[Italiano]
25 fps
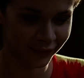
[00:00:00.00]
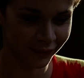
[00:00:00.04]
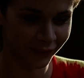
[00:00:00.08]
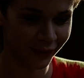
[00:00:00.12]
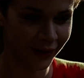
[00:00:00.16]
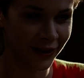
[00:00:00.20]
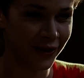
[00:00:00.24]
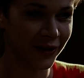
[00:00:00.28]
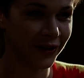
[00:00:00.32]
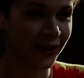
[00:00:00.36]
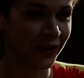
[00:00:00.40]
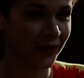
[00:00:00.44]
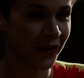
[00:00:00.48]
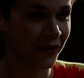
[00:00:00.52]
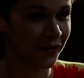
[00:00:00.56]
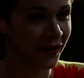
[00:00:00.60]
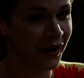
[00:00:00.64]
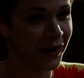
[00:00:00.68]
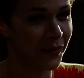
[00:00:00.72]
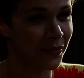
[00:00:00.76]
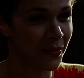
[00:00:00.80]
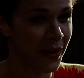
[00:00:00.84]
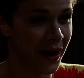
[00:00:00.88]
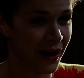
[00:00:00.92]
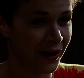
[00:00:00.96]
Io andavo a fare il
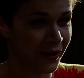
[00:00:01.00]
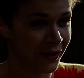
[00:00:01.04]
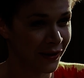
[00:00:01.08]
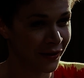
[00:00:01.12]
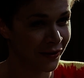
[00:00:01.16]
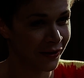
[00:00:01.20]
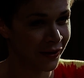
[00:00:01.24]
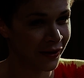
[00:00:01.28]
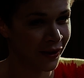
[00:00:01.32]
bagno.